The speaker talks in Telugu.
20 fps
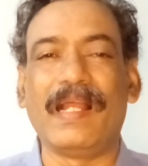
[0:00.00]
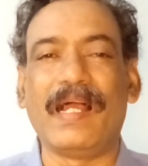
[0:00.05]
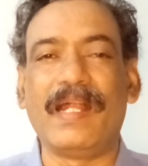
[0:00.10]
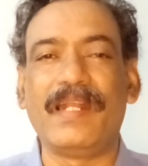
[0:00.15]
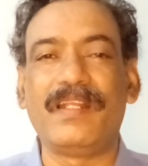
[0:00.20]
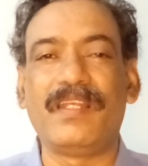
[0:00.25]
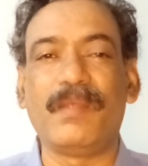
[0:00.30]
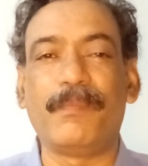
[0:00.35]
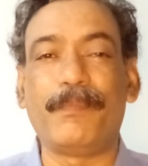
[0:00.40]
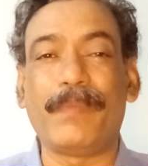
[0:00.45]

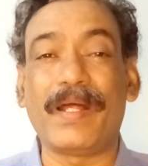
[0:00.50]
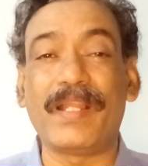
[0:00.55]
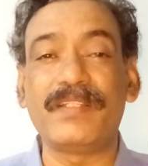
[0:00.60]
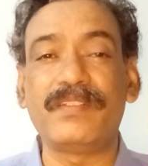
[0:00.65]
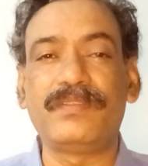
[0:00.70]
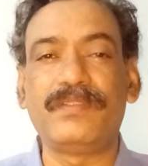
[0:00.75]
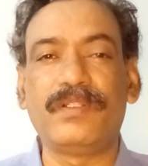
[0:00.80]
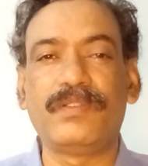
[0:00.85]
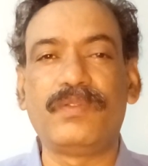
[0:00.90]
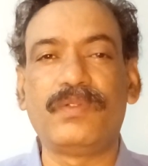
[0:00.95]
ఇలాంటి
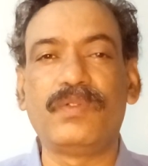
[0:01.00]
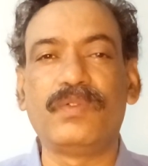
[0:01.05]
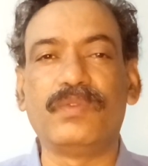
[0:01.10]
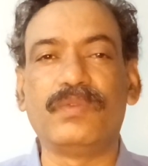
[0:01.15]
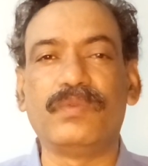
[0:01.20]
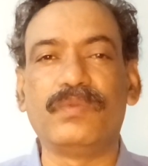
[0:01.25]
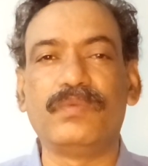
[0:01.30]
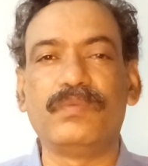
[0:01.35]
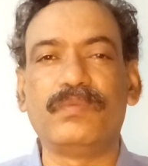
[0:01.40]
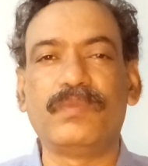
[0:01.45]
పరిస్థితులు
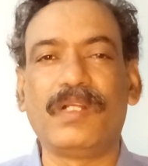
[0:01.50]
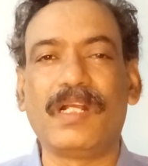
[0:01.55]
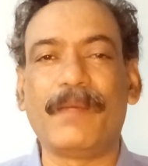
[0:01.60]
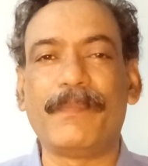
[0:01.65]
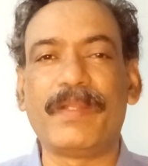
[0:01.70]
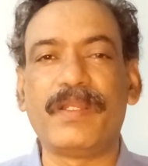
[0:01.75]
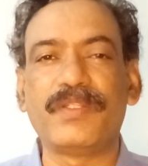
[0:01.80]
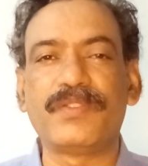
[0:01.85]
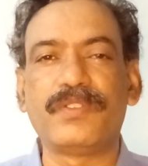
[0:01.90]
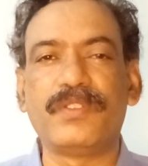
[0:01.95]

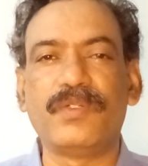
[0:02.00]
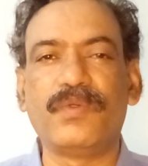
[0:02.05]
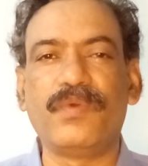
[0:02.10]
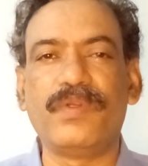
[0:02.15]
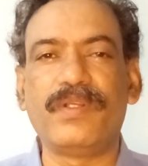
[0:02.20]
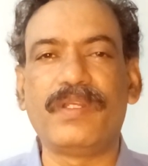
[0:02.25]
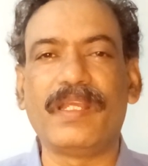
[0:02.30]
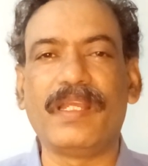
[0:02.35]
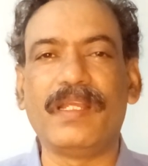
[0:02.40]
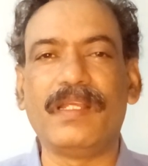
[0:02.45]
గమనిస్తూ
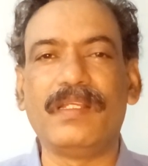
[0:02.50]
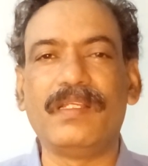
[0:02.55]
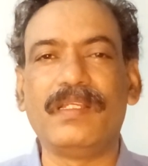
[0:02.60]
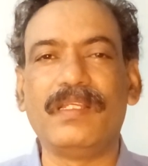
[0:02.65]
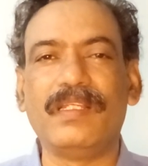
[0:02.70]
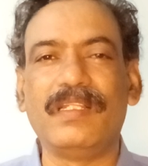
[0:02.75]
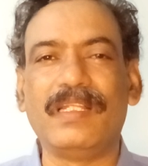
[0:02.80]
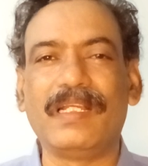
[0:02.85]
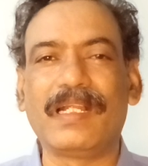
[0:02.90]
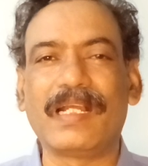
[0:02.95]
ఉంటే
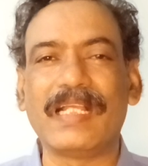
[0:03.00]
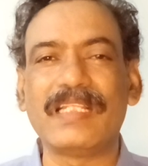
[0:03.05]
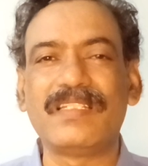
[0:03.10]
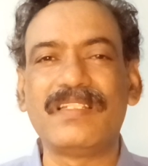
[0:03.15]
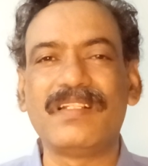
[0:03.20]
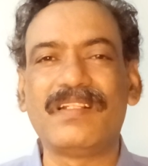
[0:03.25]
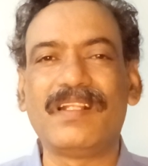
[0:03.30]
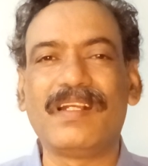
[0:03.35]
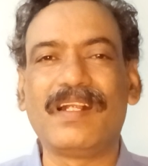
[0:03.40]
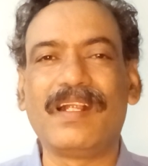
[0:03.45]
ఇది
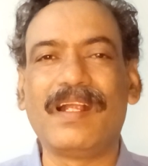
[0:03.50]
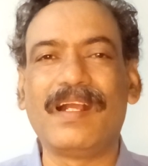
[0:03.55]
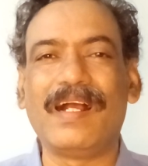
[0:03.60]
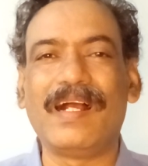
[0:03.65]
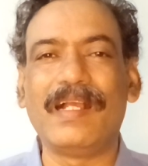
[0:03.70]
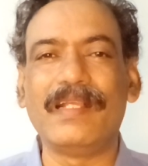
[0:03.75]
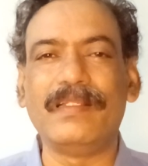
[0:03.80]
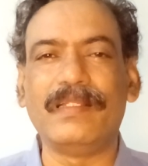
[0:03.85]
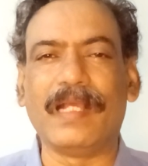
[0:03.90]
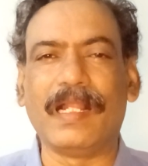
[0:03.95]

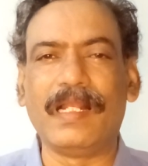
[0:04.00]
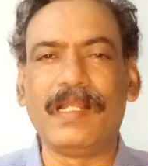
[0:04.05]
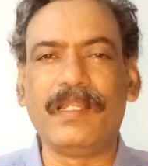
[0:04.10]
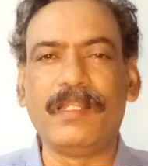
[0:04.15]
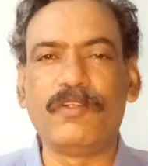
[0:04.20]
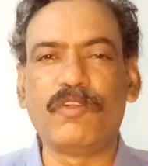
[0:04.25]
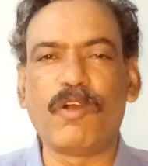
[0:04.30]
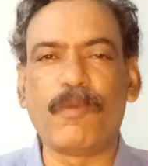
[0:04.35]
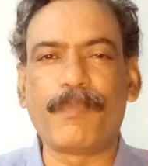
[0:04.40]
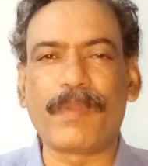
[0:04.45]
ఖచ్చితంగా
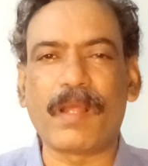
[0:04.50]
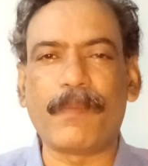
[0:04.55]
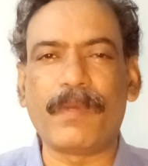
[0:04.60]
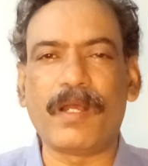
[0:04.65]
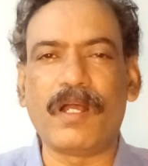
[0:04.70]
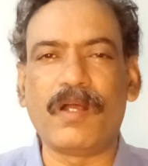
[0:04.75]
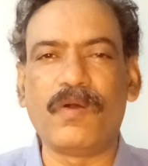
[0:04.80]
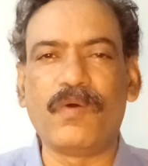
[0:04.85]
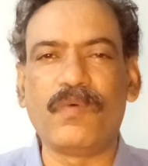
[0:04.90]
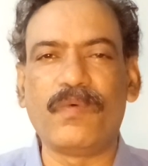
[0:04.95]
ఎల్నినో
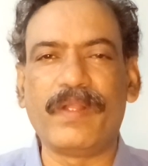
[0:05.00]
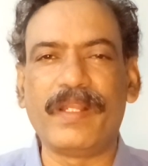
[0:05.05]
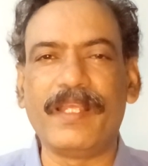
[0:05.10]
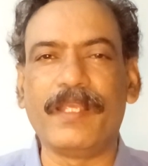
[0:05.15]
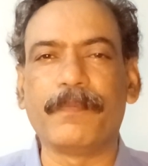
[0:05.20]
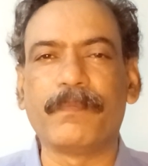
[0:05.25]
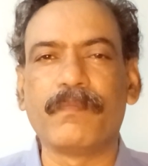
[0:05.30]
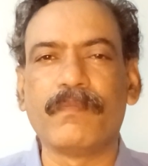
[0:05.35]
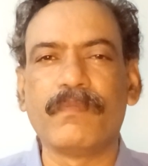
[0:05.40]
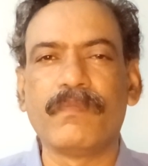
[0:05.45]
ప్రభావం
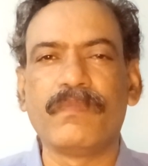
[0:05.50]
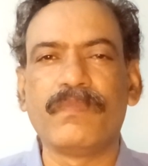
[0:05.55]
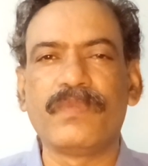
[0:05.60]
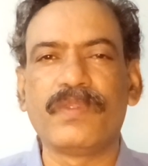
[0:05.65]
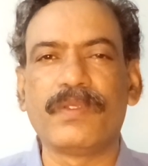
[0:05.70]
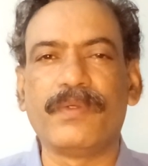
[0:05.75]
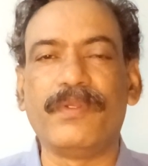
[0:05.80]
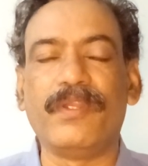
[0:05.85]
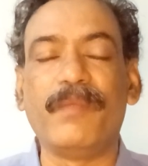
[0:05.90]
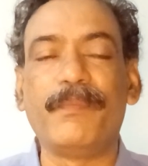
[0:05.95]
అని
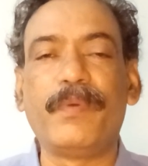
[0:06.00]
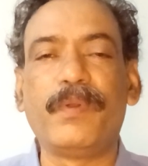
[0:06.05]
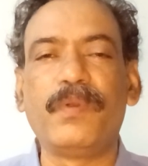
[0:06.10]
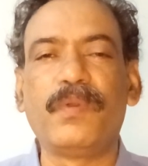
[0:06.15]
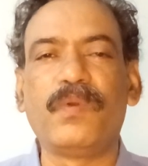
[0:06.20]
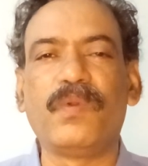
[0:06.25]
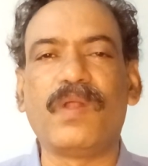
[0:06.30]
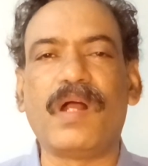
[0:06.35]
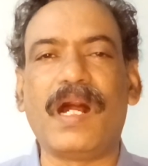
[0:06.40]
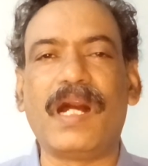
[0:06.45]

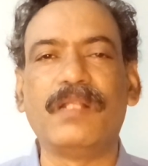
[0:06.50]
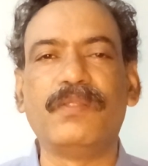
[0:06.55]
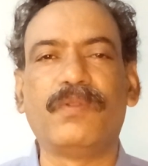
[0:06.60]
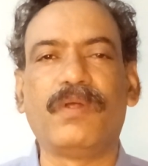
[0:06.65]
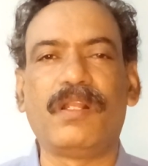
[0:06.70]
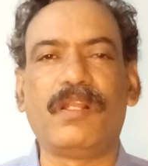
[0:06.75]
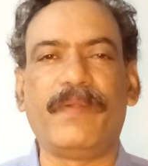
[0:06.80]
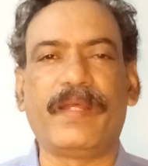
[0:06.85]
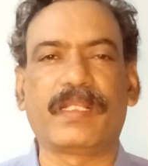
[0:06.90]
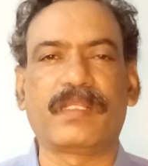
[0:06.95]
నిపుణులు
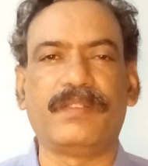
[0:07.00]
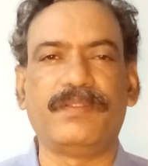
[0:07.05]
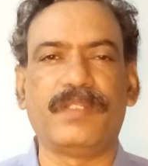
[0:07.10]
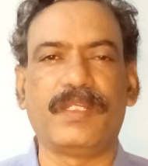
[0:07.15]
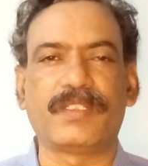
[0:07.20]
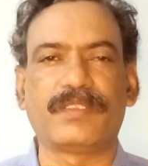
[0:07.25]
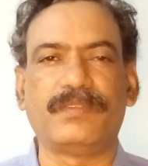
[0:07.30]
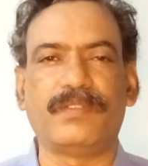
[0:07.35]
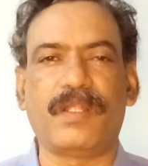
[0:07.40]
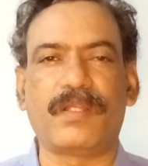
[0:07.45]
ఆందోళన వ్యక్తం
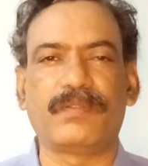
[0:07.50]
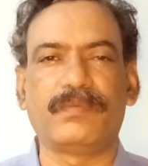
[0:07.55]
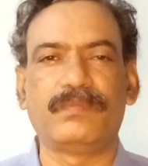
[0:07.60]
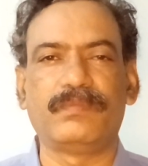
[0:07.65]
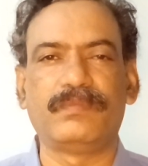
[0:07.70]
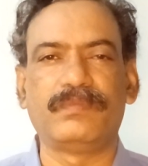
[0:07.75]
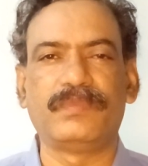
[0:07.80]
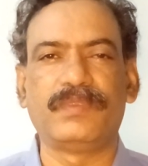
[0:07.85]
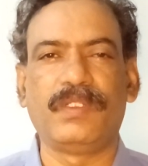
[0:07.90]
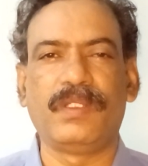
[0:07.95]
చేస్తున్నారు
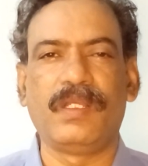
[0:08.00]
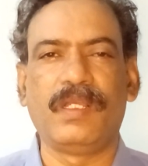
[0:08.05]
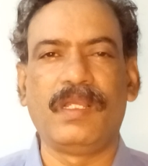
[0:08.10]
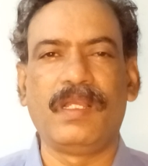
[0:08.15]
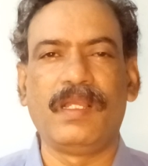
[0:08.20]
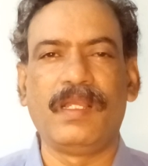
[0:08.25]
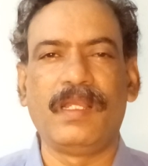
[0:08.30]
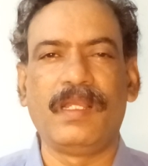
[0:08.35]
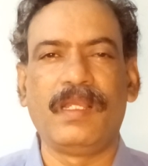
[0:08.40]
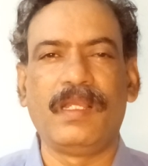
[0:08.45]

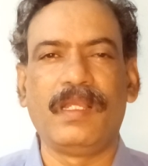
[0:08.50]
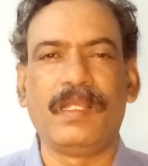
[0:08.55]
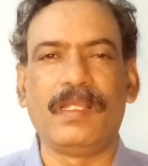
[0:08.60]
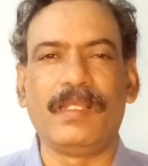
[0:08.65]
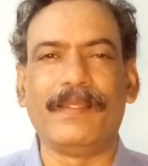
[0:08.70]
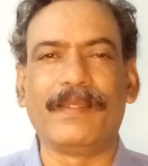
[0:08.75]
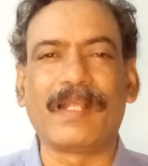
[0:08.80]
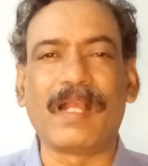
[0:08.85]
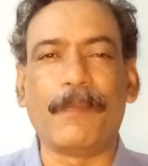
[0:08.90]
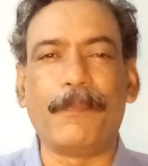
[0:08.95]

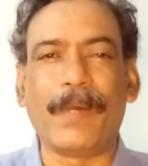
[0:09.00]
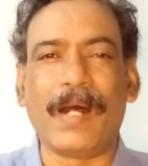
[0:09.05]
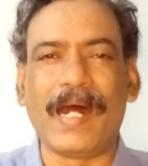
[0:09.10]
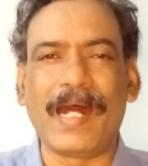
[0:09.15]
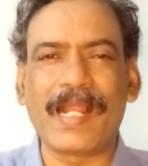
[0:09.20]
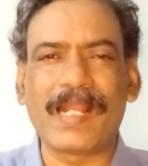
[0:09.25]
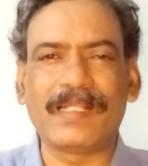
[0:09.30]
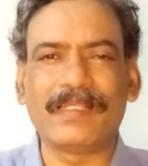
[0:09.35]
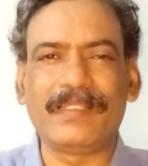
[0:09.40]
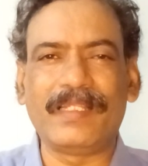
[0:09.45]
ఇక
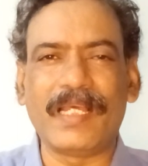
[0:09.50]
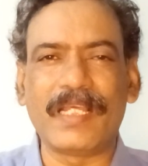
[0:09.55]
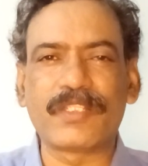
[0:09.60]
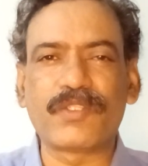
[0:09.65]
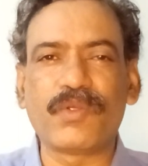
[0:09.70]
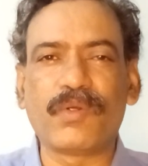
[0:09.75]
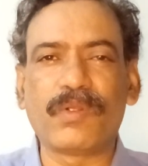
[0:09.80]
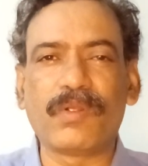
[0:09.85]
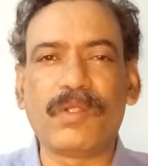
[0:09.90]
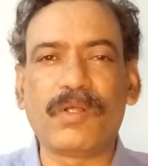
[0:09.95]

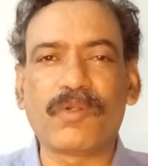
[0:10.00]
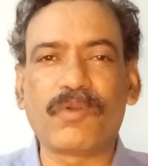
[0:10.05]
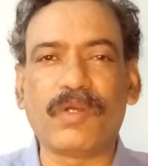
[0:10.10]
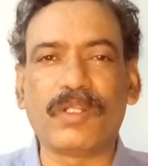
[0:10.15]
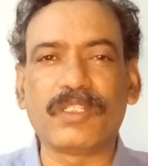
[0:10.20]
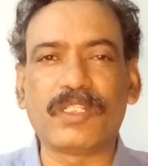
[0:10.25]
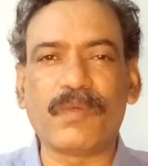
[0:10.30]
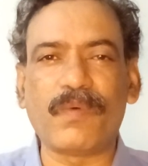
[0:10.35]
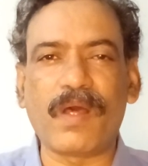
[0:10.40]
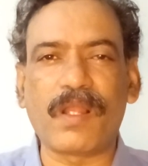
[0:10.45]
భారతదేశంలో
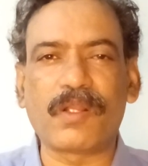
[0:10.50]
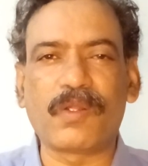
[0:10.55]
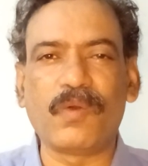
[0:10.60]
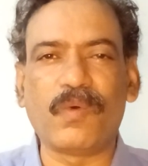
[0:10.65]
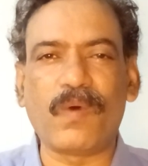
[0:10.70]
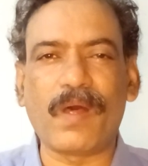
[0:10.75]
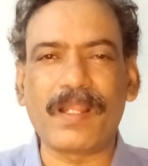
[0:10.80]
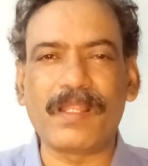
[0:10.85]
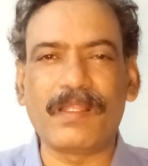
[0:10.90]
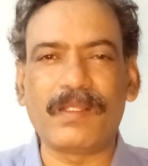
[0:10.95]
కొంతవరకు
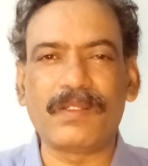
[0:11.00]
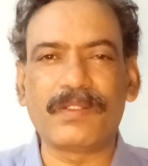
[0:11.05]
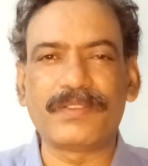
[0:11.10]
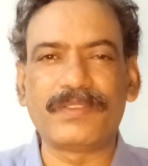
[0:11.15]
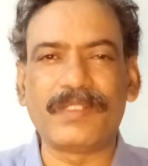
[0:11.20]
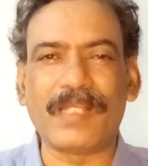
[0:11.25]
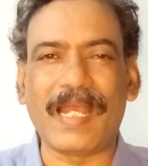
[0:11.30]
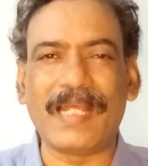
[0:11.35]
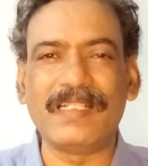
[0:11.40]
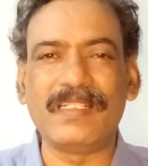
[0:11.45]
వరదలు
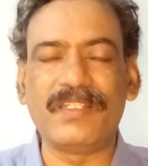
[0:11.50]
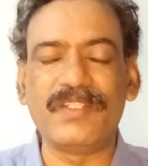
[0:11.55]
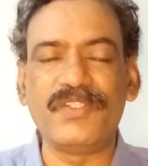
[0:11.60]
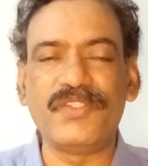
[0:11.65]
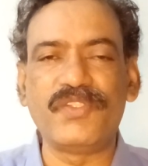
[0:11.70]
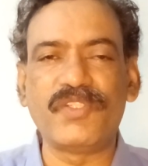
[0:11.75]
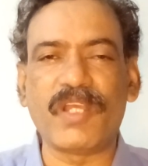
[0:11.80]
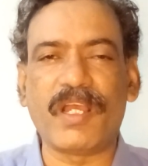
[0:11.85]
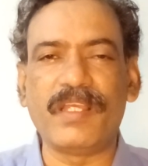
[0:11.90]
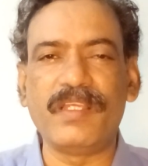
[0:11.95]

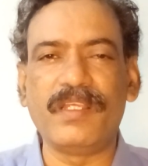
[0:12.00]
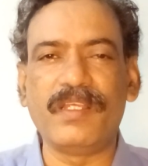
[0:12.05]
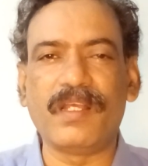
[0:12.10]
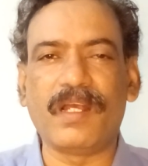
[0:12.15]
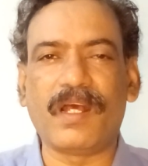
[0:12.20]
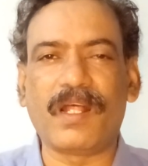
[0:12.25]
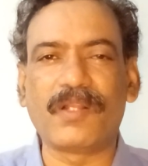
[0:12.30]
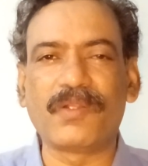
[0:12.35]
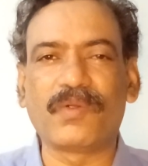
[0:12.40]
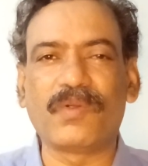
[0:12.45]
శాంతించాయి
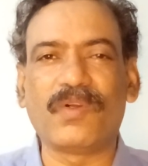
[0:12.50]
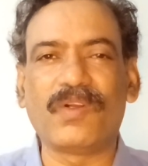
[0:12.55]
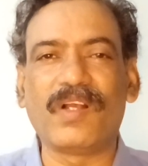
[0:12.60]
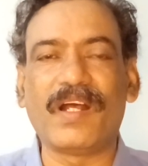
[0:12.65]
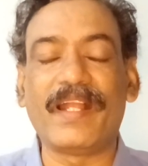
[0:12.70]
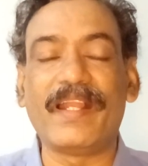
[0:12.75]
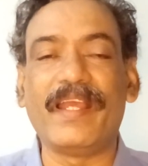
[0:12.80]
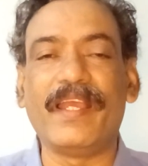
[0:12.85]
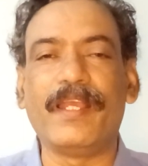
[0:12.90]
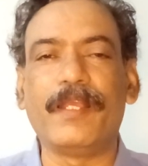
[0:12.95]

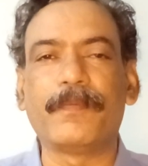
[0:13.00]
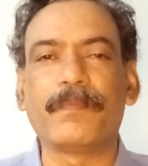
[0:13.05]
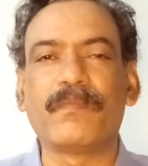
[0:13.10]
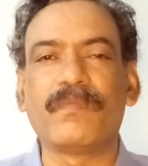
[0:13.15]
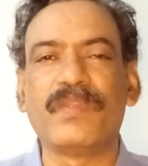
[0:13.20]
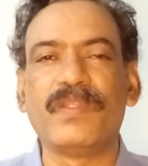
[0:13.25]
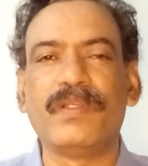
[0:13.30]
అనుకోగానే